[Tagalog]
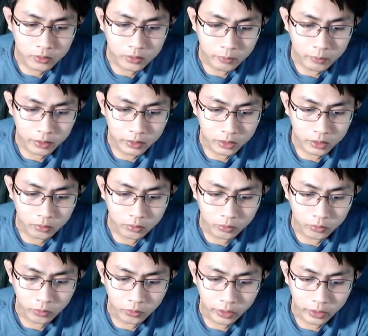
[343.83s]
sa may tatlong
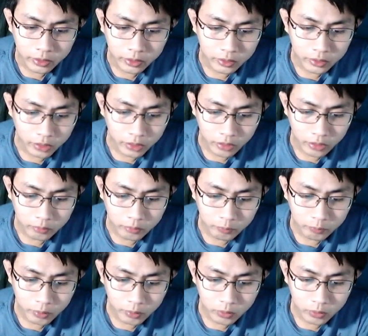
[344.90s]
guhit. Ngayon,
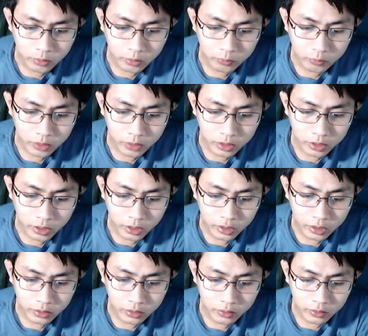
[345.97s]
pindutin po natin
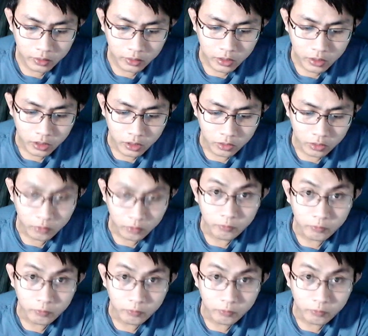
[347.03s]
yung